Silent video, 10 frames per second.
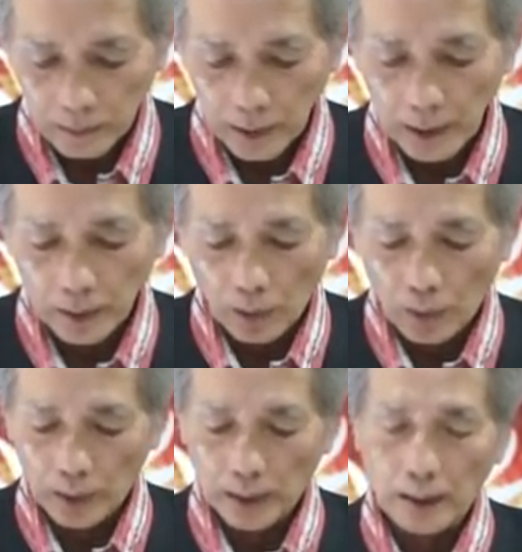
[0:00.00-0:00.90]
รีโก
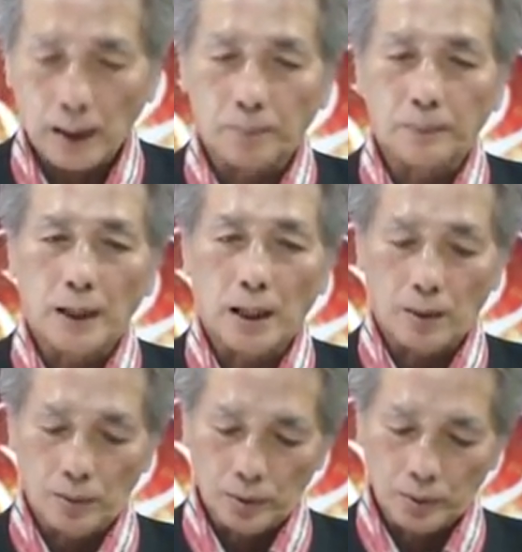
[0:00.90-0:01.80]
นกับดา
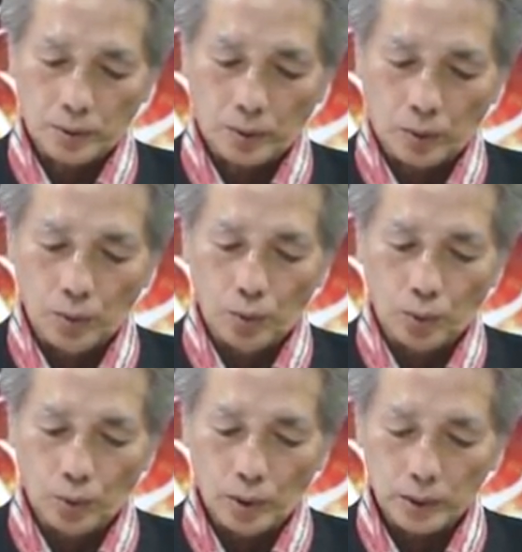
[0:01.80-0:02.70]
วคู่
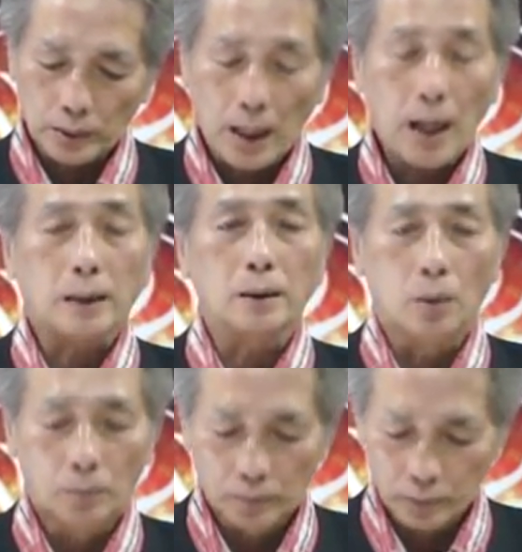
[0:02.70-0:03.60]
ธาตุล
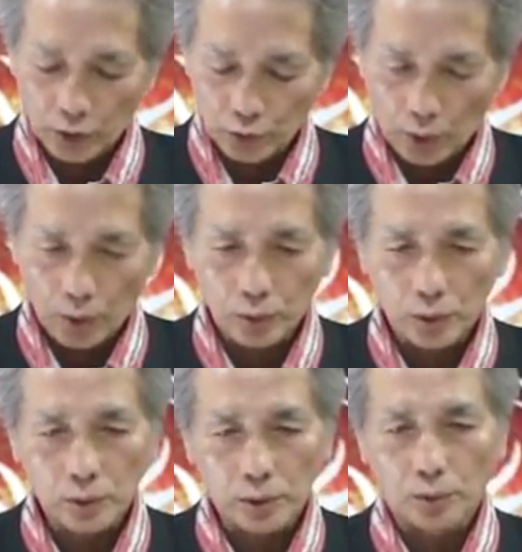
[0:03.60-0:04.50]
มทั้งสอง
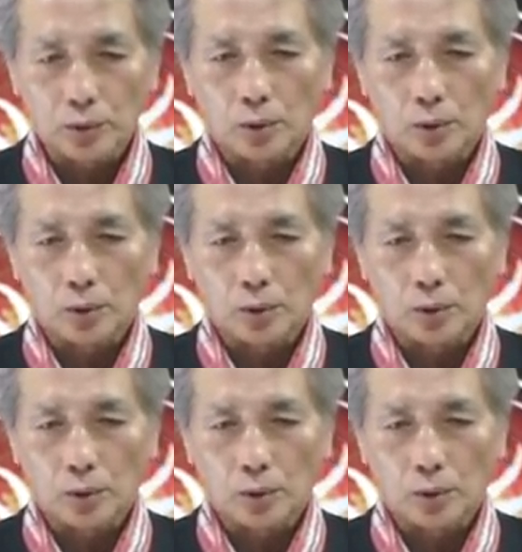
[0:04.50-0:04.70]
ทั้งส